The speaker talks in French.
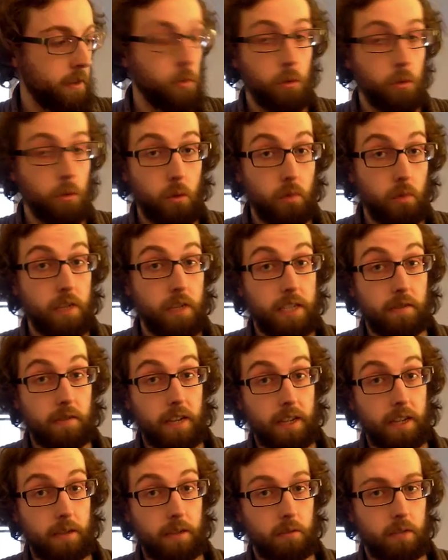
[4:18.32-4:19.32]
une UV
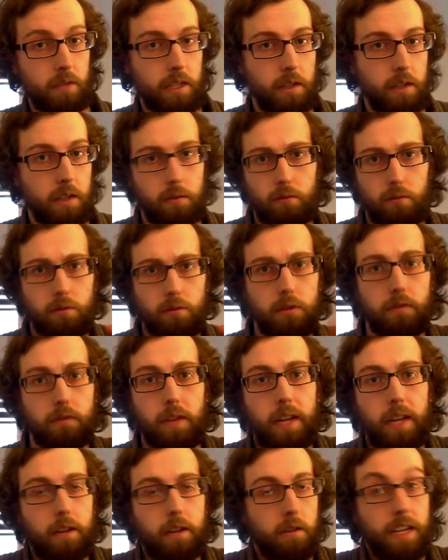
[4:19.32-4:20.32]
sphère, donc qui est une
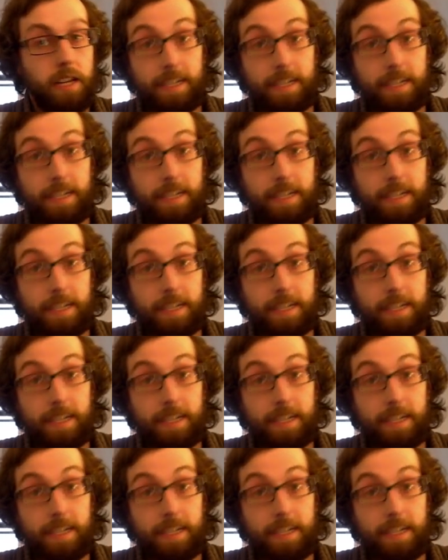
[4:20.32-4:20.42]
sphère